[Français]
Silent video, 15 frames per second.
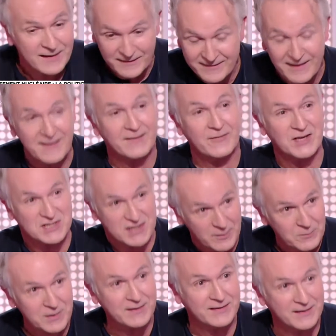Ça, ils n'avaient
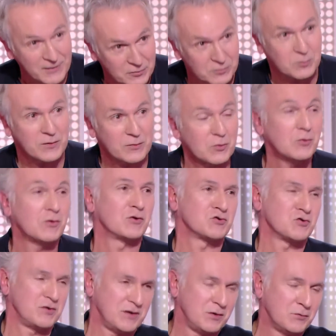jamais dit. Donc,
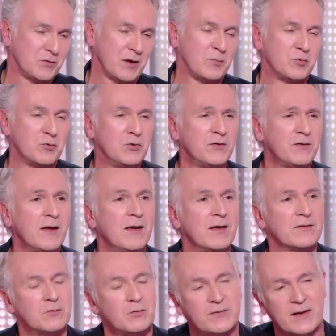je dis une fois de plus,
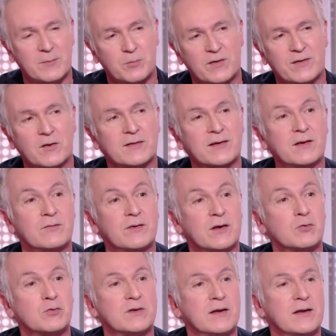toute cette plaisanterie
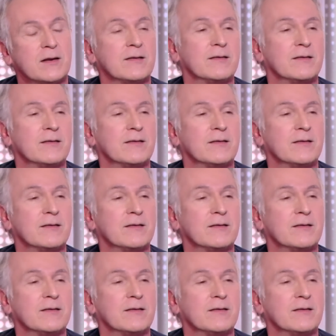devait coûter,